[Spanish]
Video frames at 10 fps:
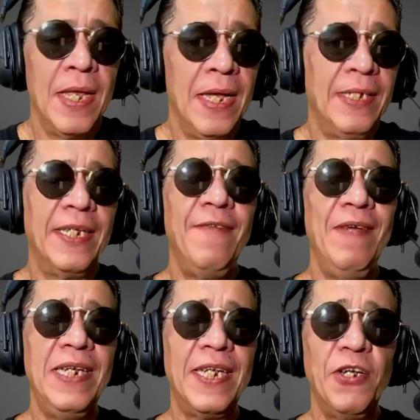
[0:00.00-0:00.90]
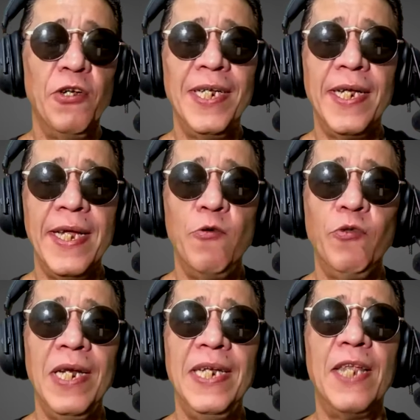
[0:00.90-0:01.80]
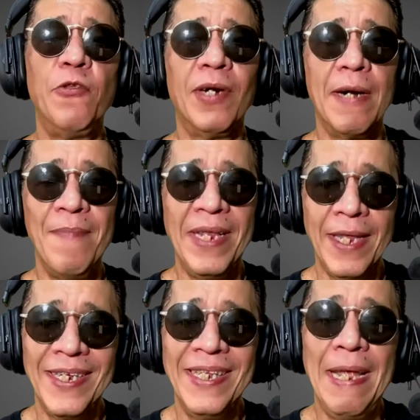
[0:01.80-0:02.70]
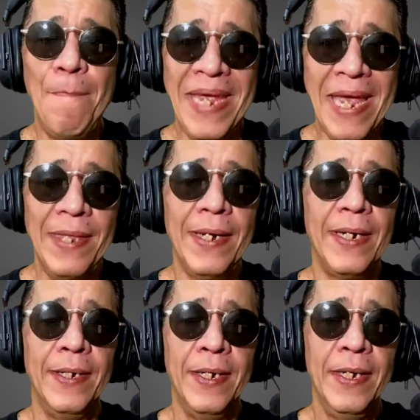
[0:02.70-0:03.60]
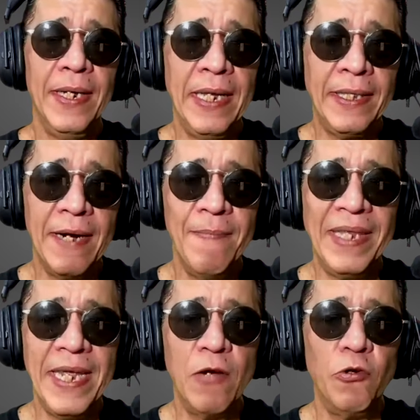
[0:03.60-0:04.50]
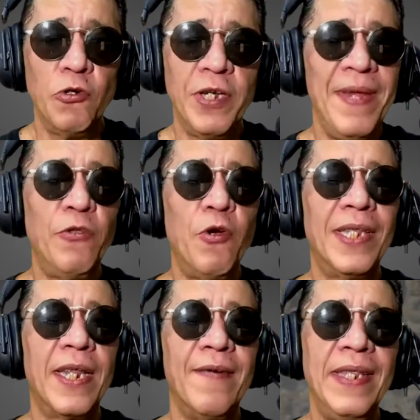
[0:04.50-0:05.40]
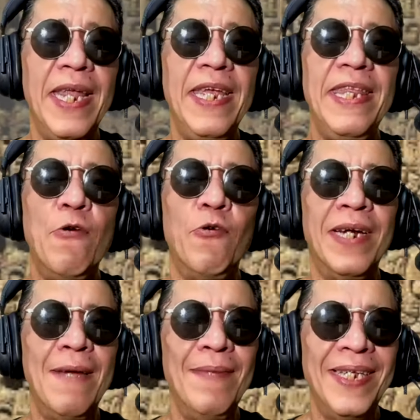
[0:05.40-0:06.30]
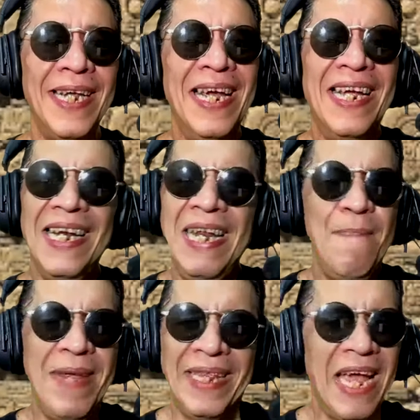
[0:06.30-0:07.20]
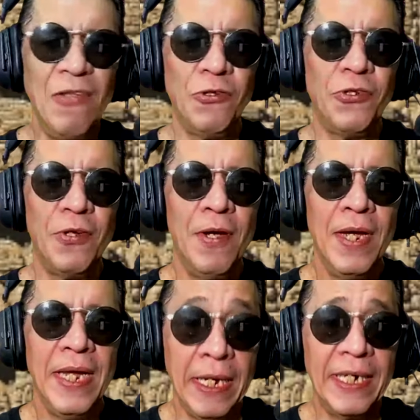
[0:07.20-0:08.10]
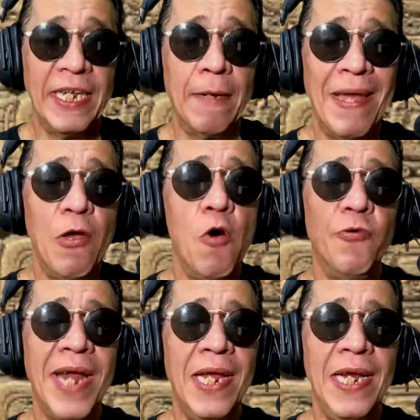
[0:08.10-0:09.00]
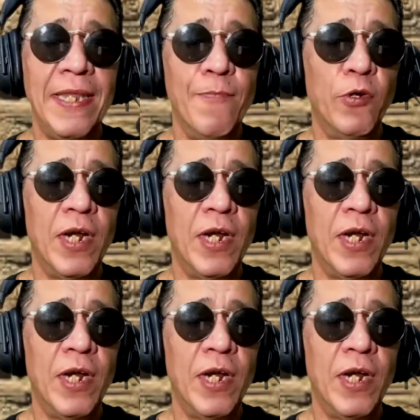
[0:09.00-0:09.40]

Estas civilizaciones seguían utilizando herramientas de piedra y transmitían conocimientos a través de ideogramas limitados y reservados a una élite muy